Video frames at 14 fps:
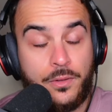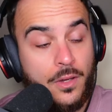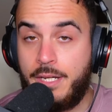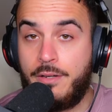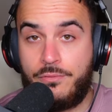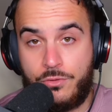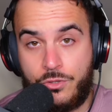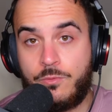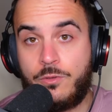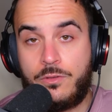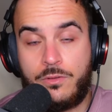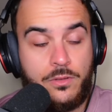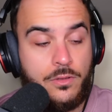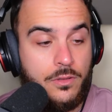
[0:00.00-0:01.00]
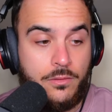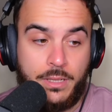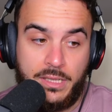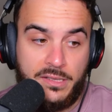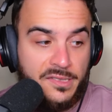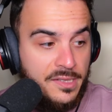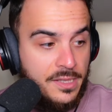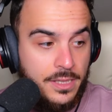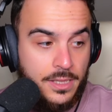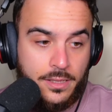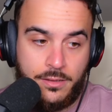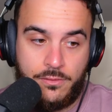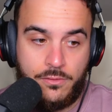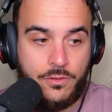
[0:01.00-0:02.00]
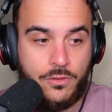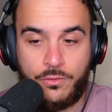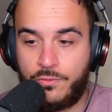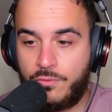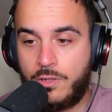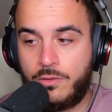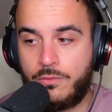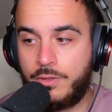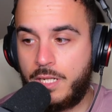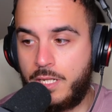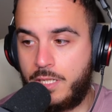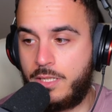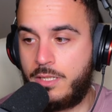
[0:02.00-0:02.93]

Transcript: Les gars, franchement, voilà, c'est encore une fois, on a,